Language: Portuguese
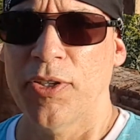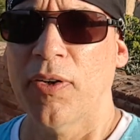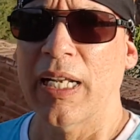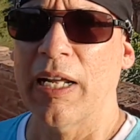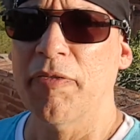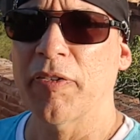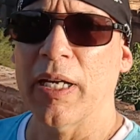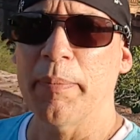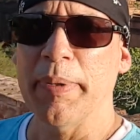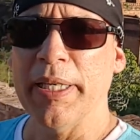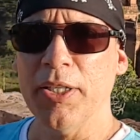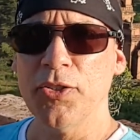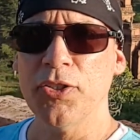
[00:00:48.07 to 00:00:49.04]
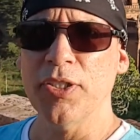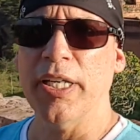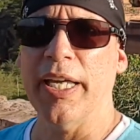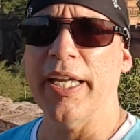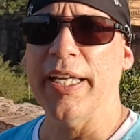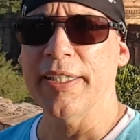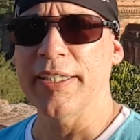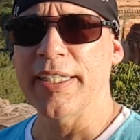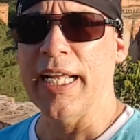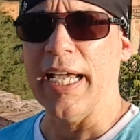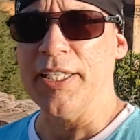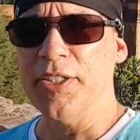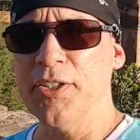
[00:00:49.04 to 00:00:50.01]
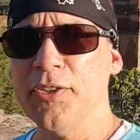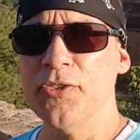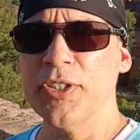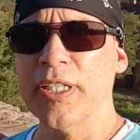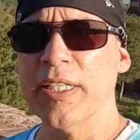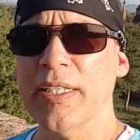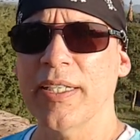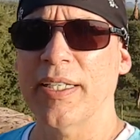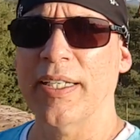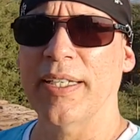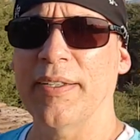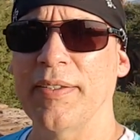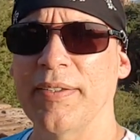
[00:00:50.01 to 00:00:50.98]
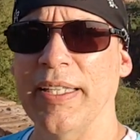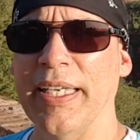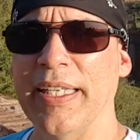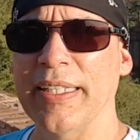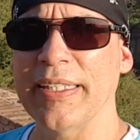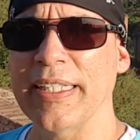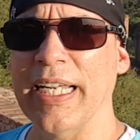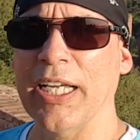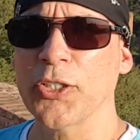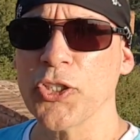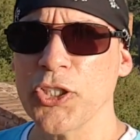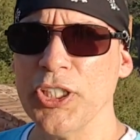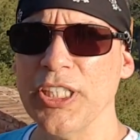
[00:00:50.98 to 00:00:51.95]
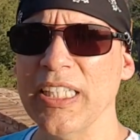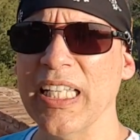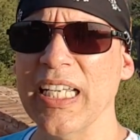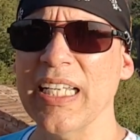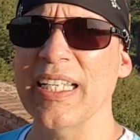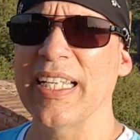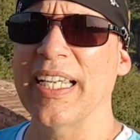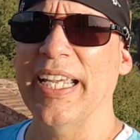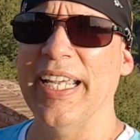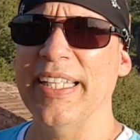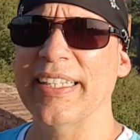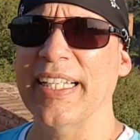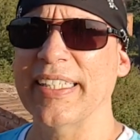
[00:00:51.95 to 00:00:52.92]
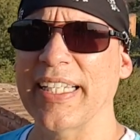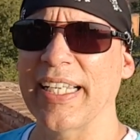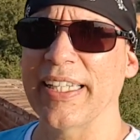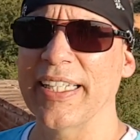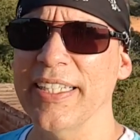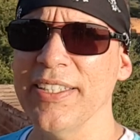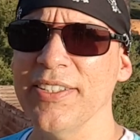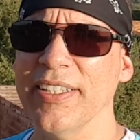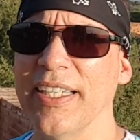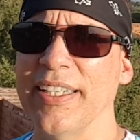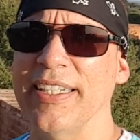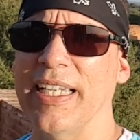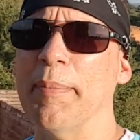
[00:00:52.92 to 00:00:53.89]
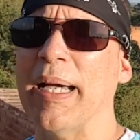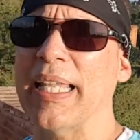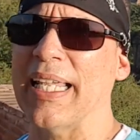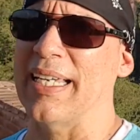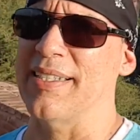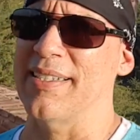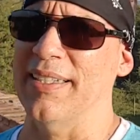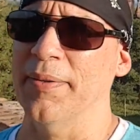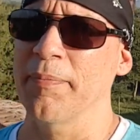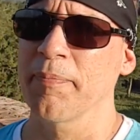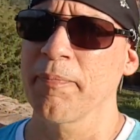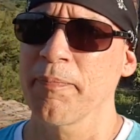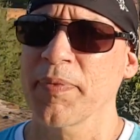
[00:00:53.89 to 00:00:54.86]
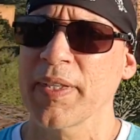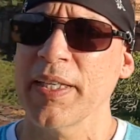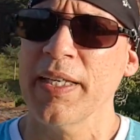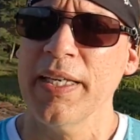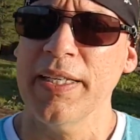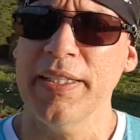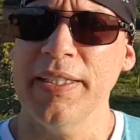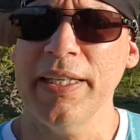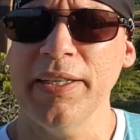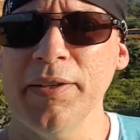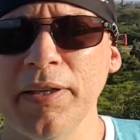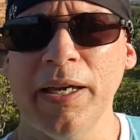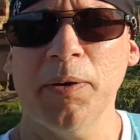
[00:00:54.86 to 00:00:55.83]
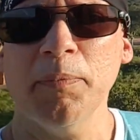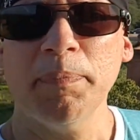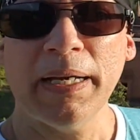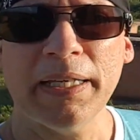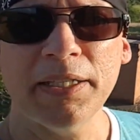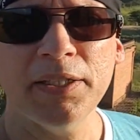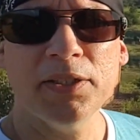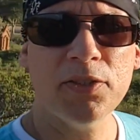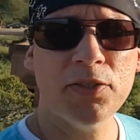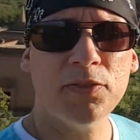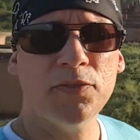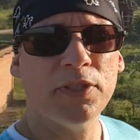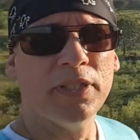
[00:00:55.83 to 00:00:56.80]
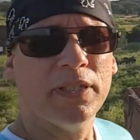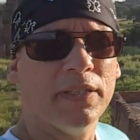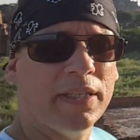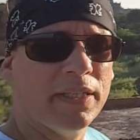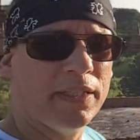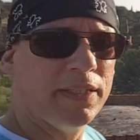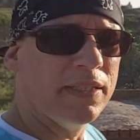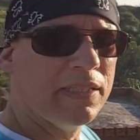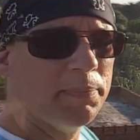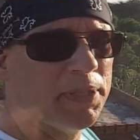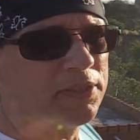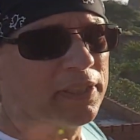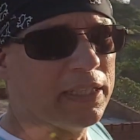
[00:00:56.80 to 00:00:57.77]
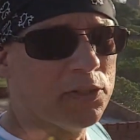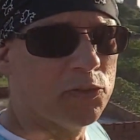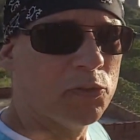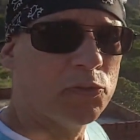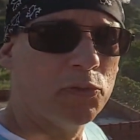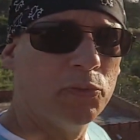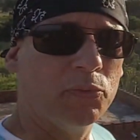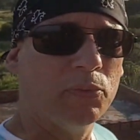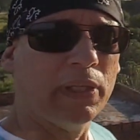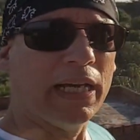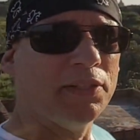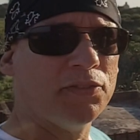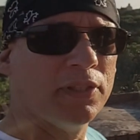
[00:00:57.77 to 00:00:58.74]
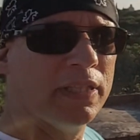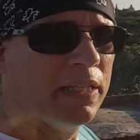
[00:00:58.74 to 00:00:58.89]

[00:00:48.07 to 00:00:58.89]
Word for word: geograficamente entre a Índia, entre a China, entre a Tailândia e a Malásia. E é um país de riquíssimas tradições culturais